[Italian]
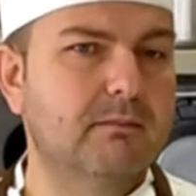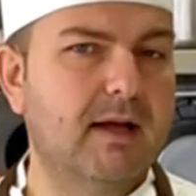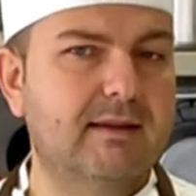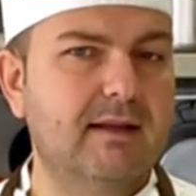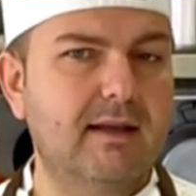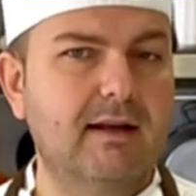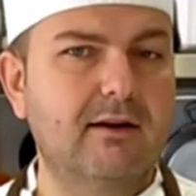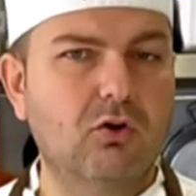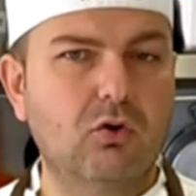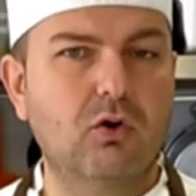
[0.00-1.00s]
mantenere
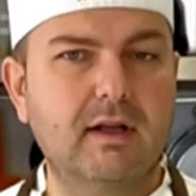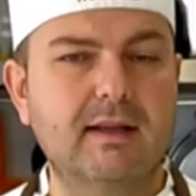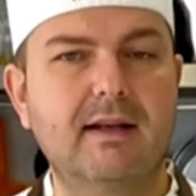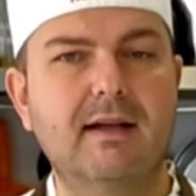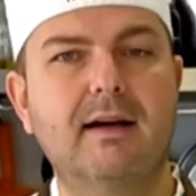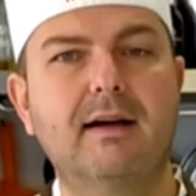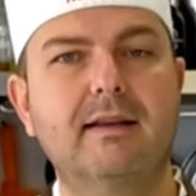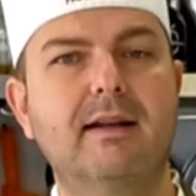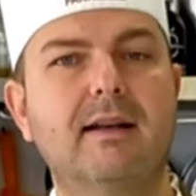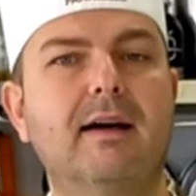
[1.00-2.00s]
il colore
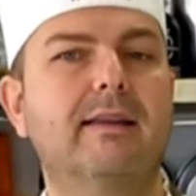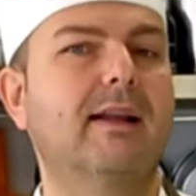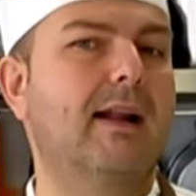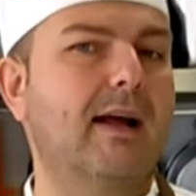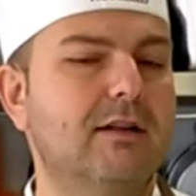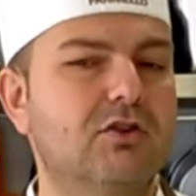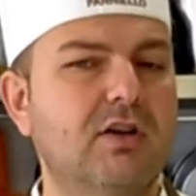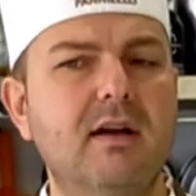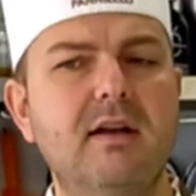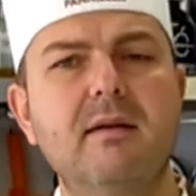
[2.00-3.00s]

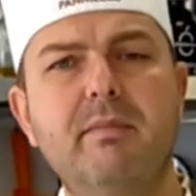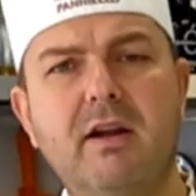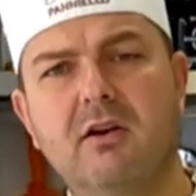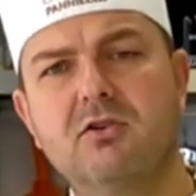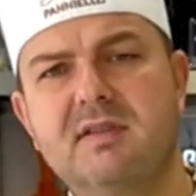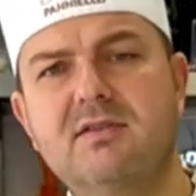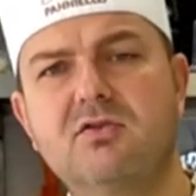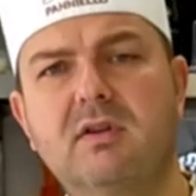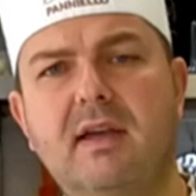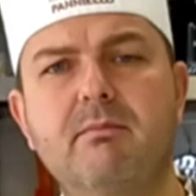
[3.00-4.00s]
dell'arancia, dell però allo
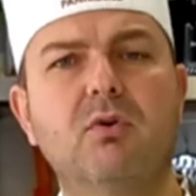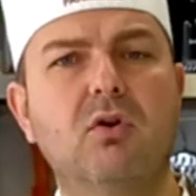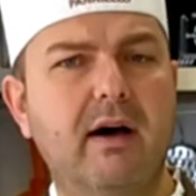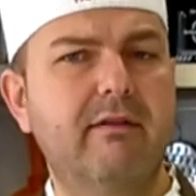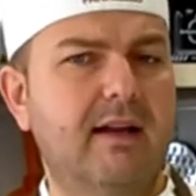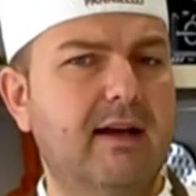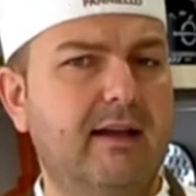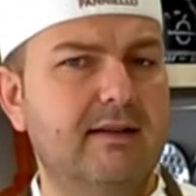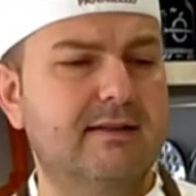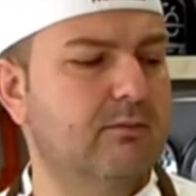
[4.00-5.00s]
stesso tempo avere
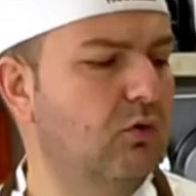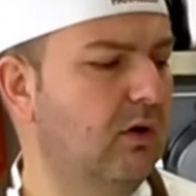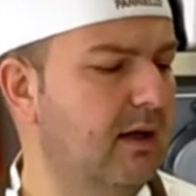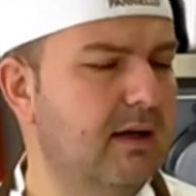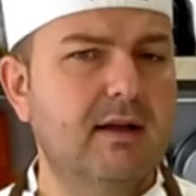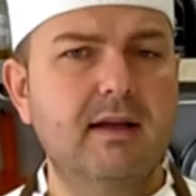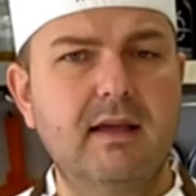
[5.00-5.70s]
anche il sapore.